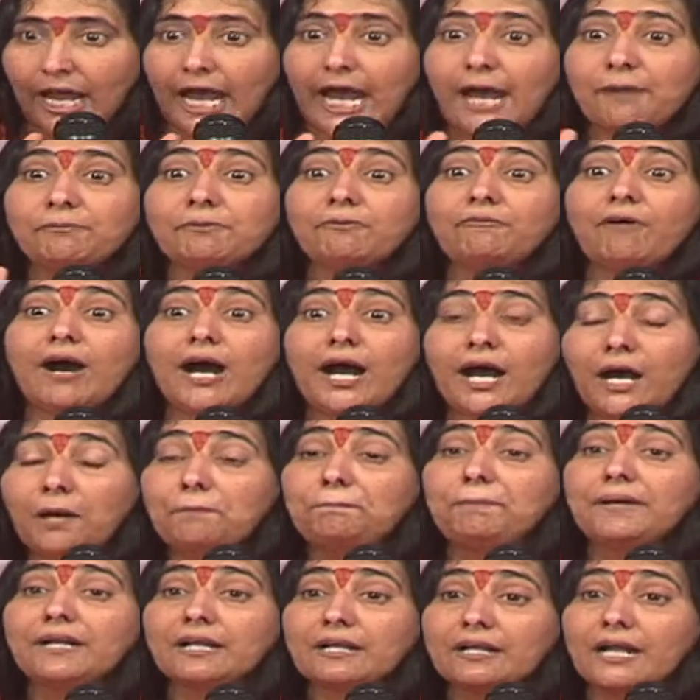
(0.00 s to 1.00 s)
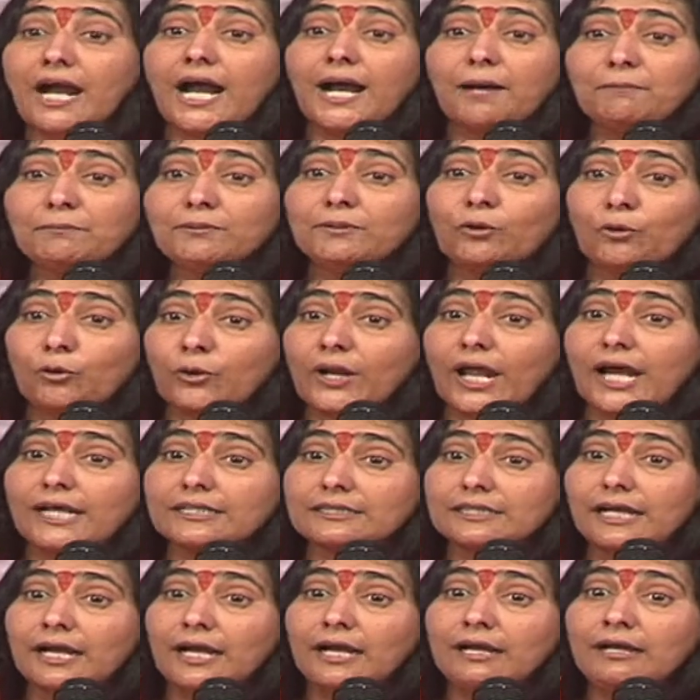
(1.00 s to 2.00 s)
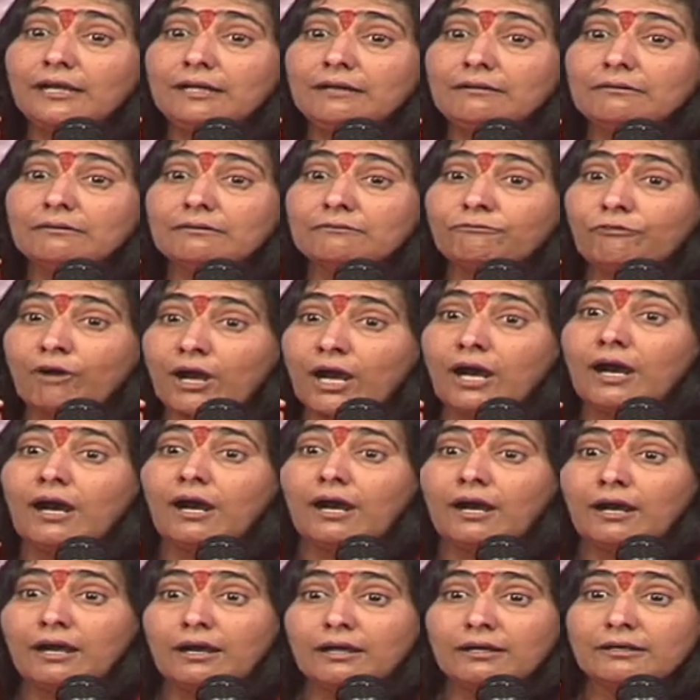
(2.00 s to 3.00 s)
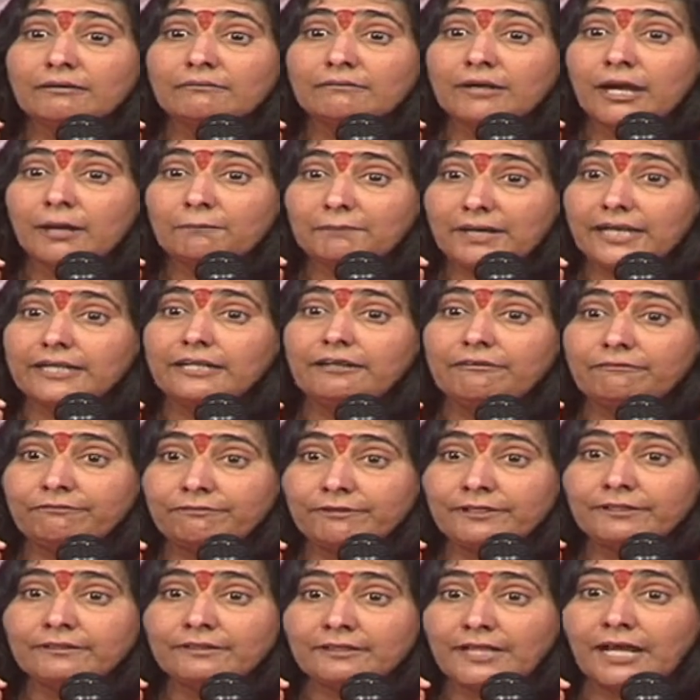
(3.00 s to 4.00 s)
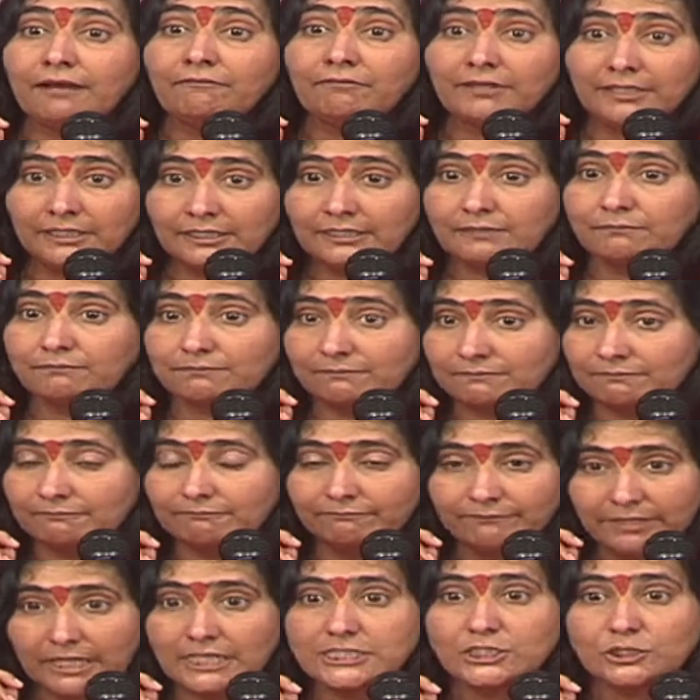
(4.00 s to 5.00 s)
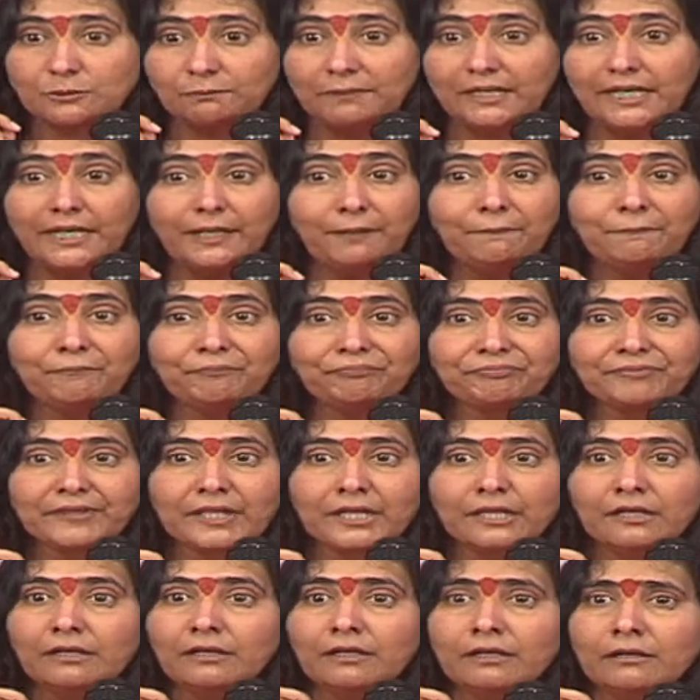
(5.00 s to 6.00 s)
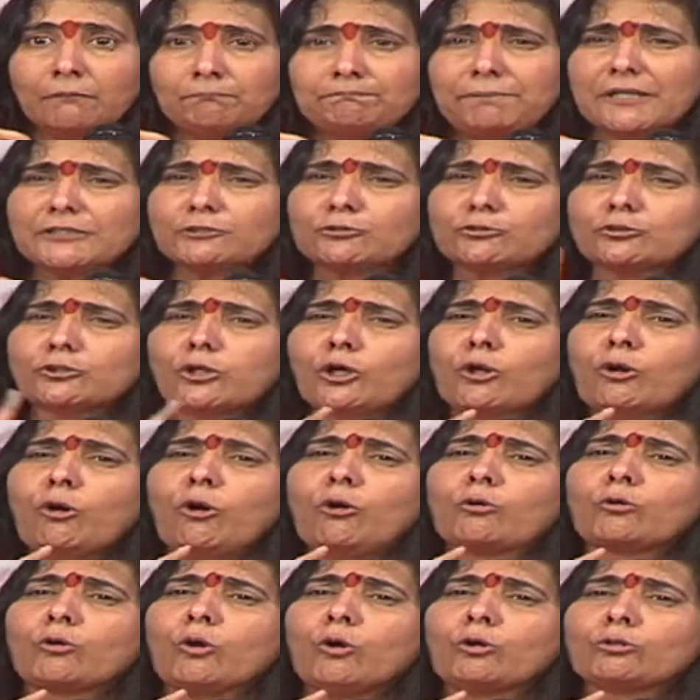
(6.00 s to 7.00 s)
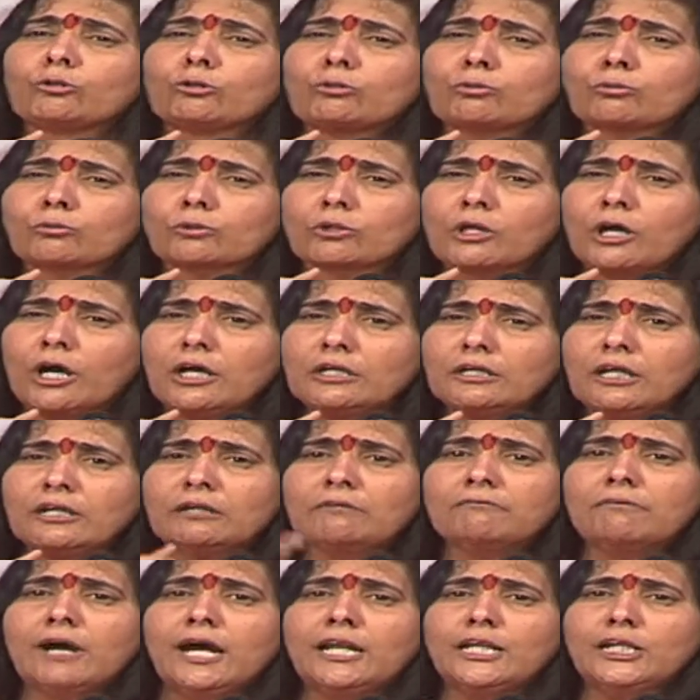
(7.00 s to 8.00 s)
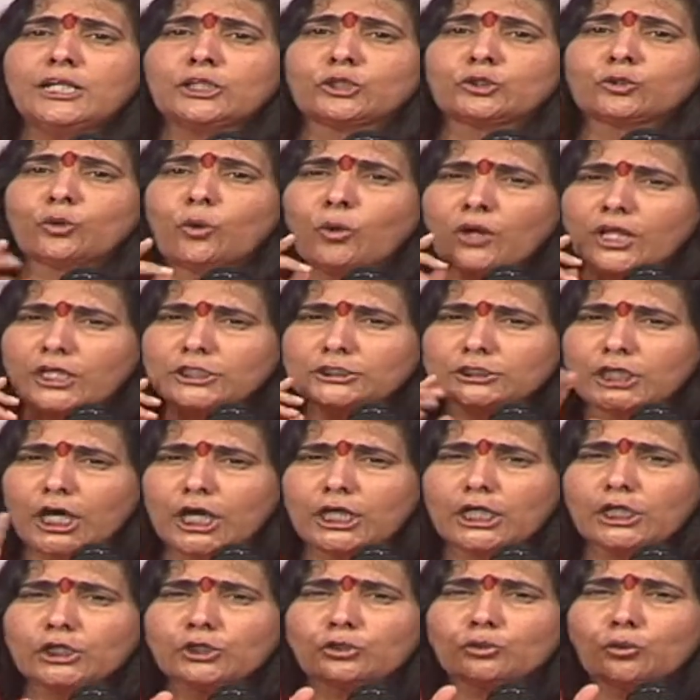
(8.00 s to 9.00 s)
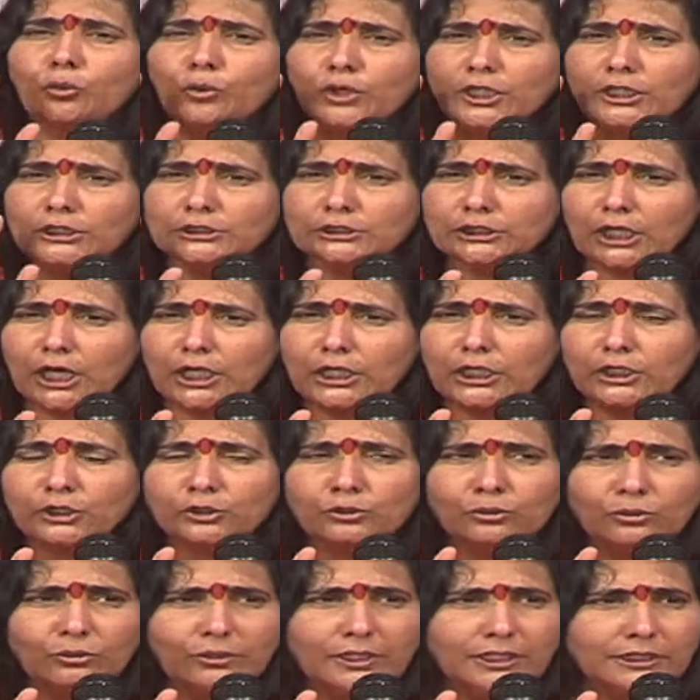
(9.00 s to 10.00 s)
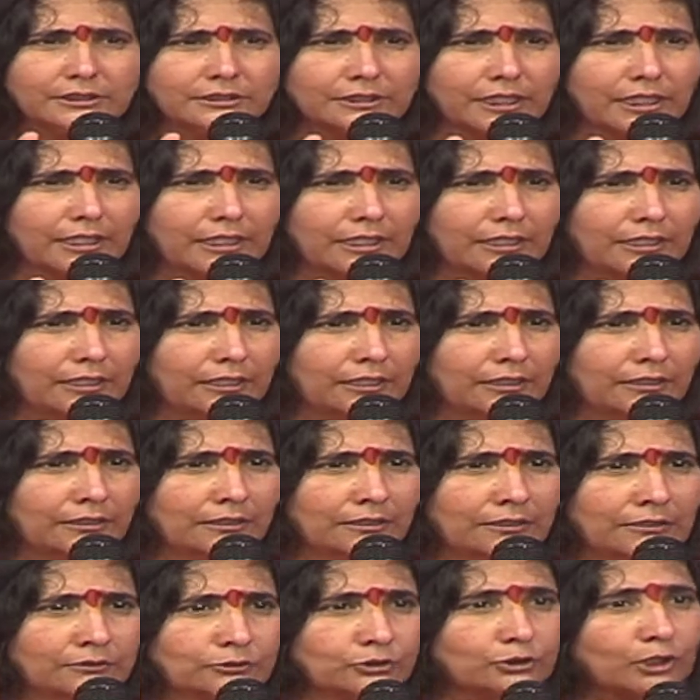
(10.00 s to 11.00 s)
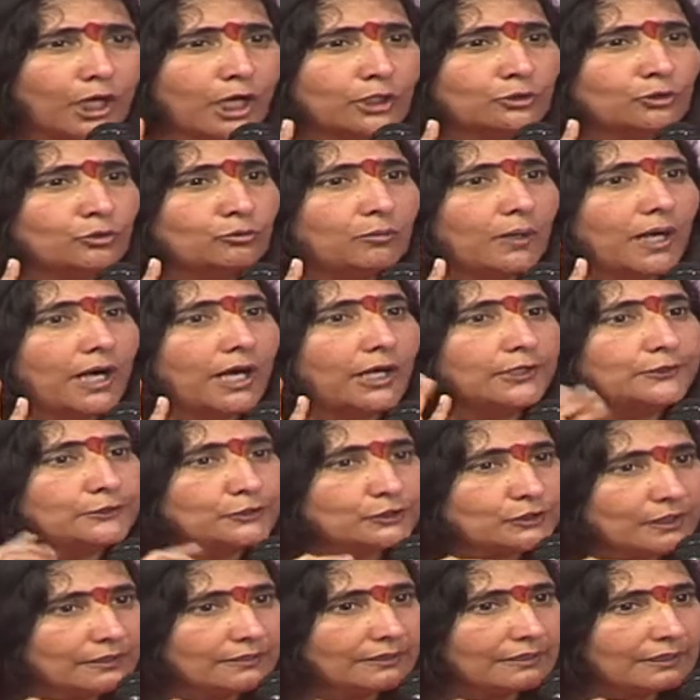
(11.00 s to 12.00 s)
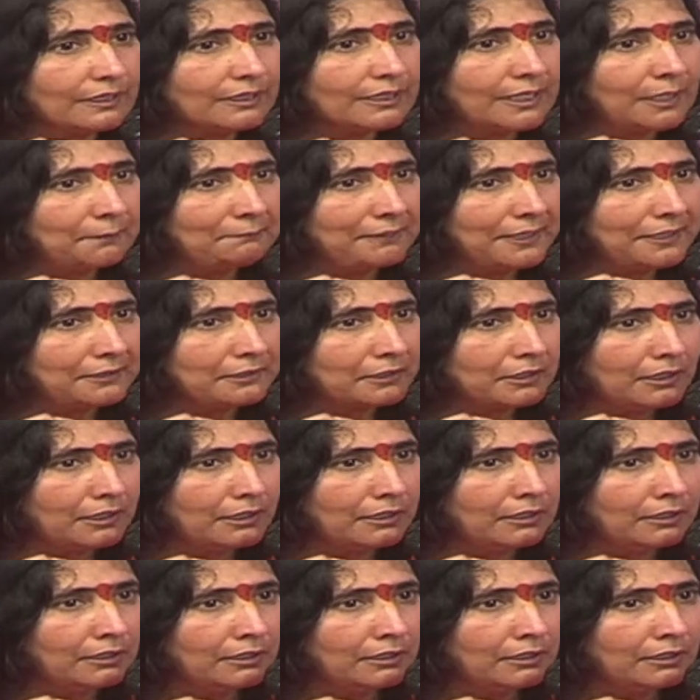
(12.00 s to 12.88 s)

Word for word: अब वहां पर काम हो रहा था वहां हमारे वृंदावन ब्रज में पत्थरों को खनन वाले तोड़े जा रहे तोड़े जा रहे तोड़े जा रहे साधु वहां अनशन करके बैठ गए